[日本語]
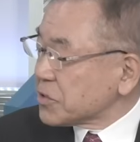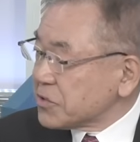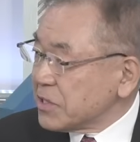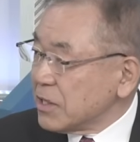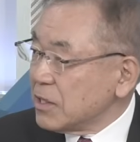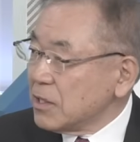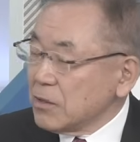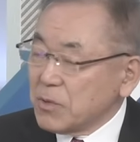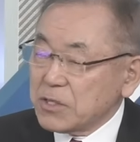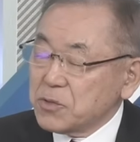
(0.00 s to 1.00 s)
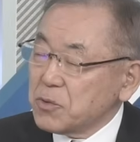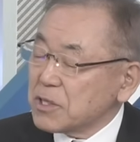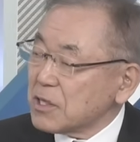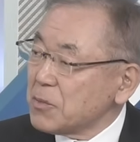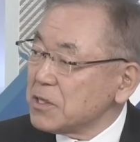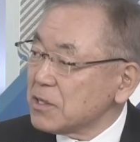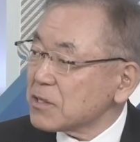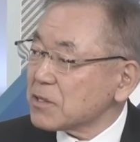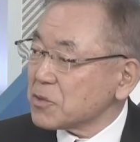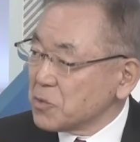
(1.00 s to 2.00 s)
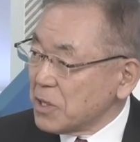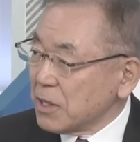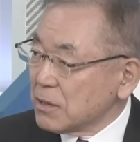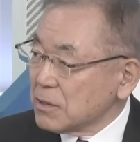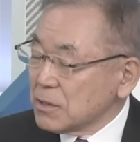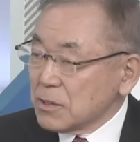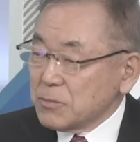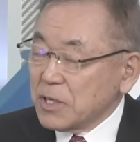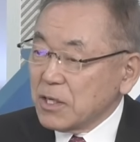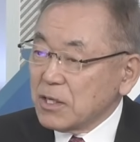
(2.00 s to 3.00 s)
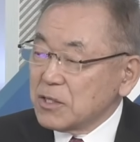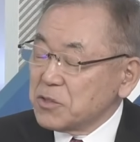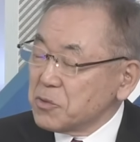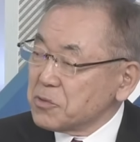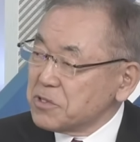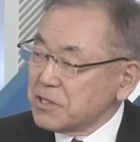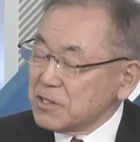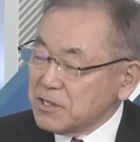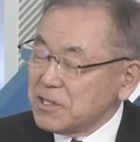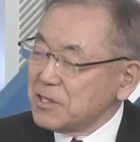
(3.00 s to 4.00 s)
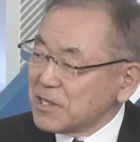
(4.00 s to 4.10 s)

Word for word: ですね、日本がダメになったのは日本人に